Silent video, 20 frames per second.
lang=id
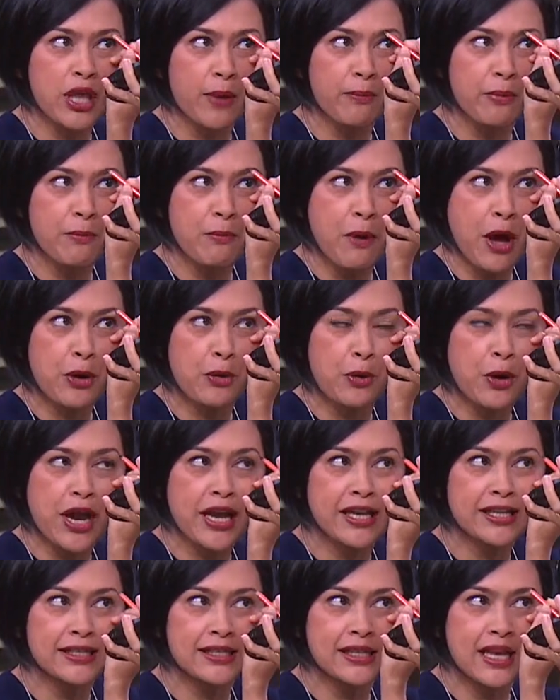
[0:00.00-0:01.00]
tapi baru
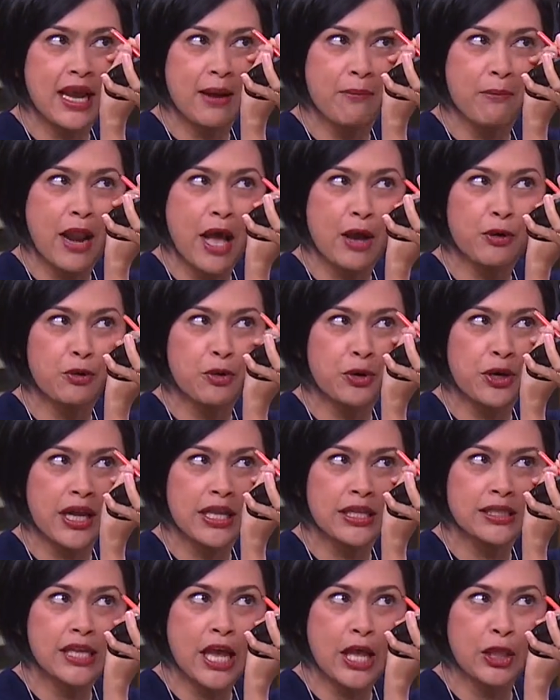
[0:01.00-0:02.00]
aja
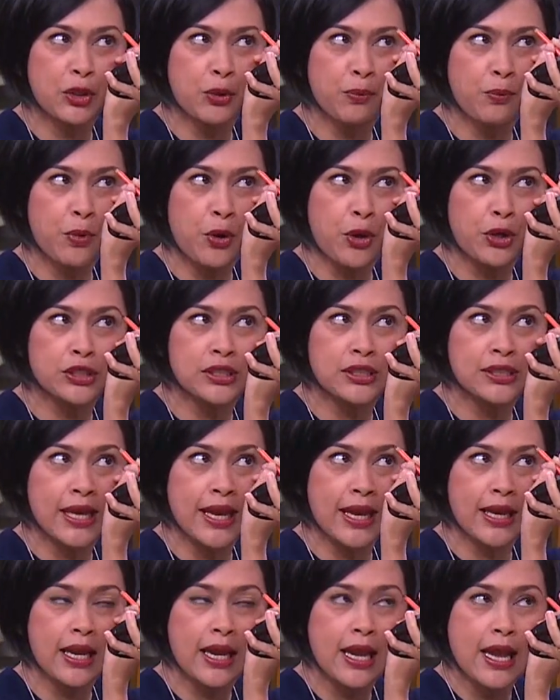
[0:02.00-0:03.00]
melakukan satu
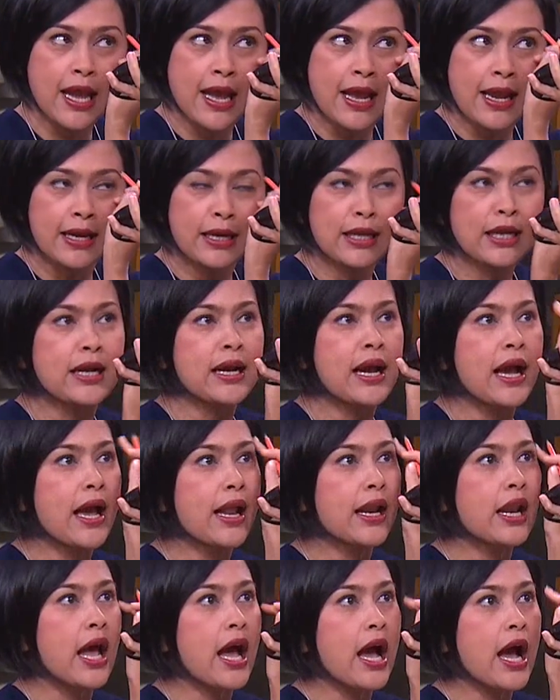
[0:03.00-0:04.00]
project
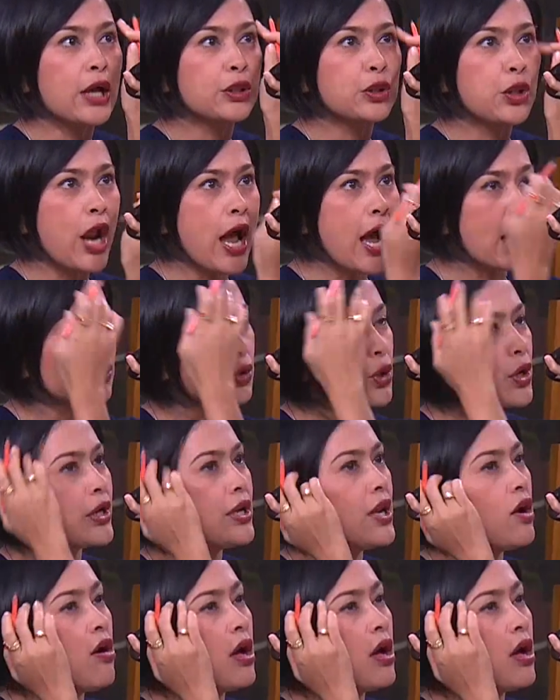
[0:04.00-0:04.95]
dengan aktor-aktor di